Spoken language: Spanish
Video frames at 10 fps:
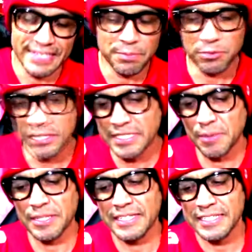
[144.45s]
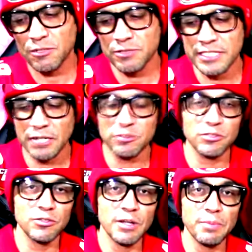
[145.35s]
Y pues ya saben, ayer se los dije a
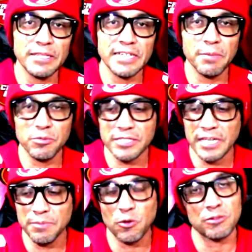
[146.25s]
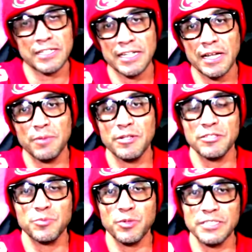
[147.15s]
los que estuvieron en la plática postgame o a los que ya la
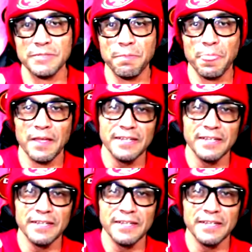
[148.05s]
vieron después.